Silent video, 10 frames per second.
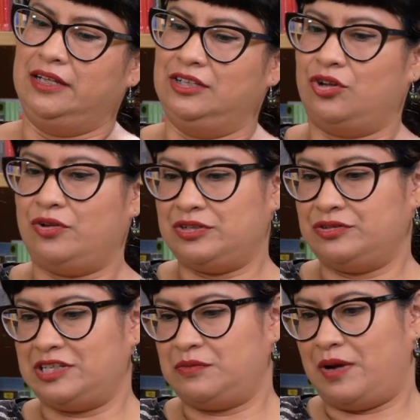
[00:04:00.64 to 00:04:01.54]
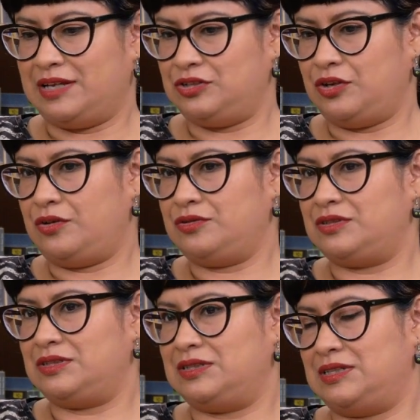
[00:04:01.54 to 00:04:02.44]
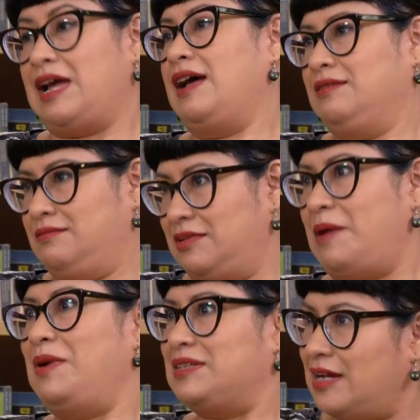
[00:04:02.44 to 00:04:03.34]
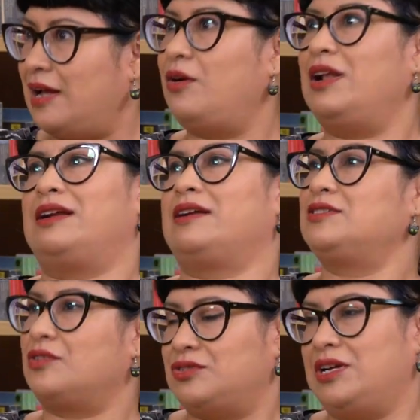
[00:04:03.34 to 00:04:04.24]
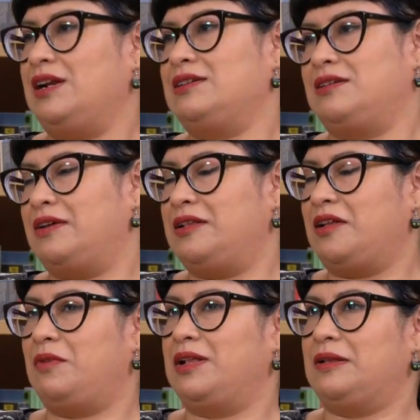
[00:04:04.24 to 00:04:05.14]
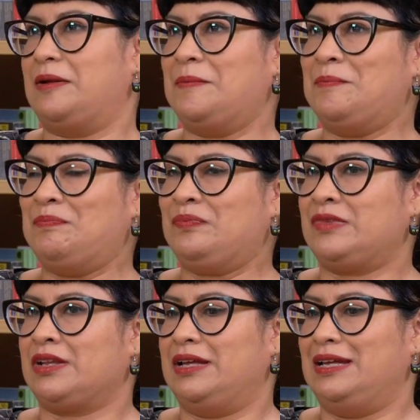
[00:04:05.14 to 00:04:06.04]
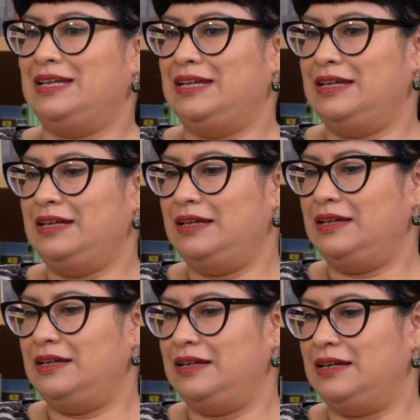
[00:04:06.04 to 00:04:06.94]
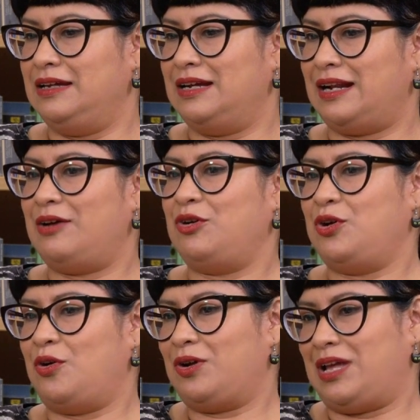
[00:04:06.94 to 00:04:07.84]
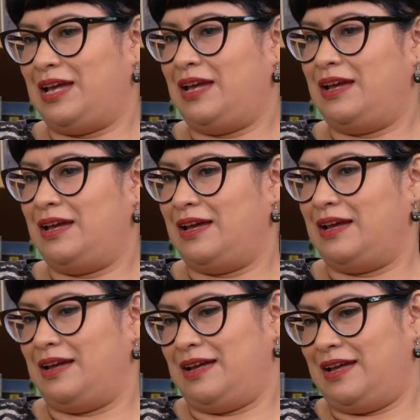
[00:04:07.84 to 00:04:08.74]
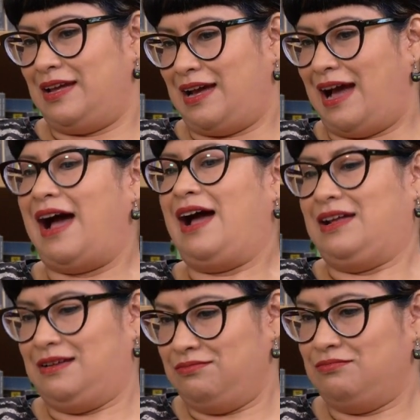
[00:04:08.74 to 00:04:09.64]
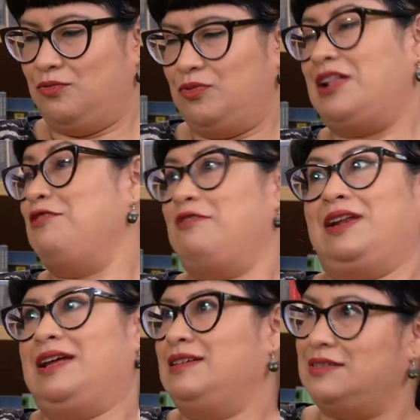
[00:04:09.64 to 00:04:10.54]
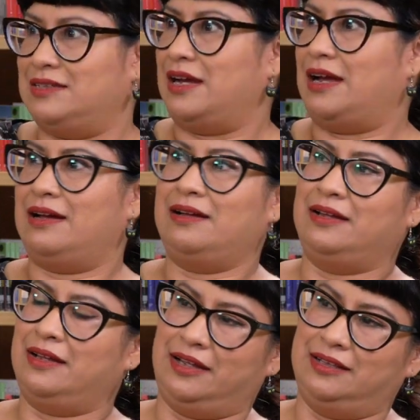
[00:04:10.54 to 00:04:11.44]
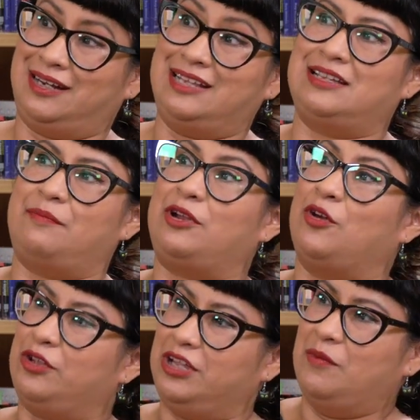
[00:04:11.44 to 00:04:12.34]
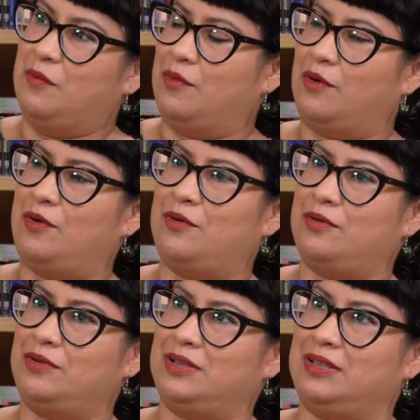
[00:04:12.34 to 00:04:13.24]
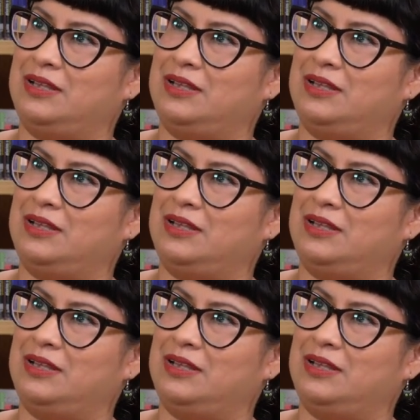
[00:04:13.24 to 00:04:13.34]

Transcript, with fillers: Y todos esos espacios se han desplazado en las redes sociales, evidentemente. Y creo yo que hay una diferencia entre ese periodismo